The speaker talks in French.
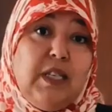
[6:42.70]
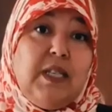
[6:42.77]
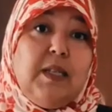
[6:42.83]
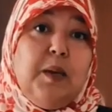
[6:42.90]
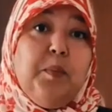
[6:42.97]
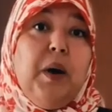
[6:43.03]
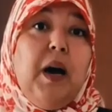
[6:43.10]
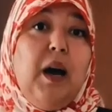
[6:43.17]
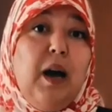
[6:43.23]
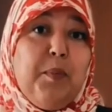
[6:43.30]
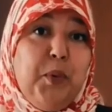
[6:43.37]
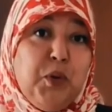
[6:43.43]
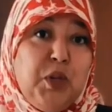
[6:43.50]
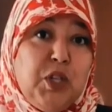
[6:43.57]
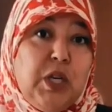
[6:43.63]
n'hésitez pas à
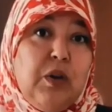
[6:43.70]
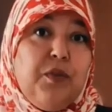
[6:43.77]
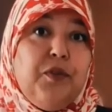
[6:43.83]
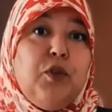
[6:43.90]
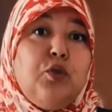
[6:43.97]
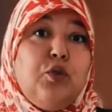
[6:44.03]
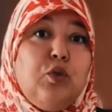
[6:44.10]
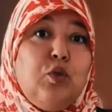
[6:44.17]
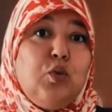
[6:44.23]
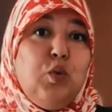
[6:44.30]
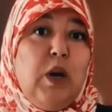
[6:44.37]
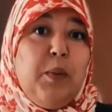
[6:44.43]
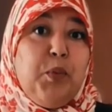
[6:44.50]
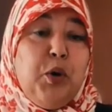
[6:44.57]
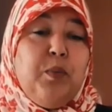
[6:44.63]
protéger l'enfant,
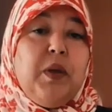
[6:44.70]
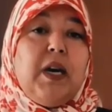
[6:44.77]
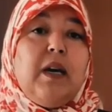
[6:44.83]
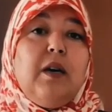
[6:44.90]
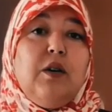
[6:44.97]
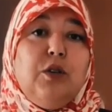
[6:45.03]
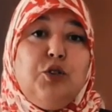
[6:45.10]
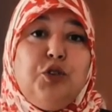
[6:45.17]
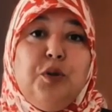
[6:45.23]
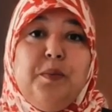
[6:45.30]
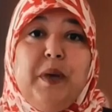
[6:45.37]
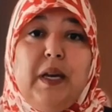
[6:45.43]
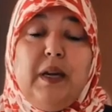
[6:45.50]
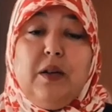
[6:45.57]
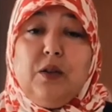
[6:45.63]
surtout la première euh,
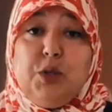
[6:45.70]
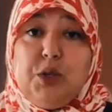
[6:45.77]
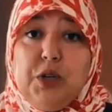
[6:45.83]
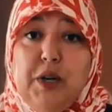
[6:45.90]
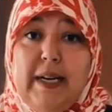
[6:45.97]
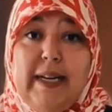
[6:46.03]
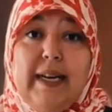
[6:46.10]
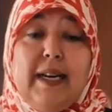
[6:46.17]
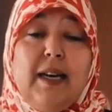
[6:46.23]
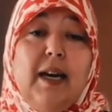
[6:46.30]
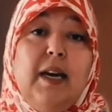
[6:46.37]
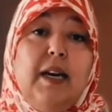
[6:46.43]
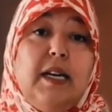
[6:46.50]
semaine scolaire.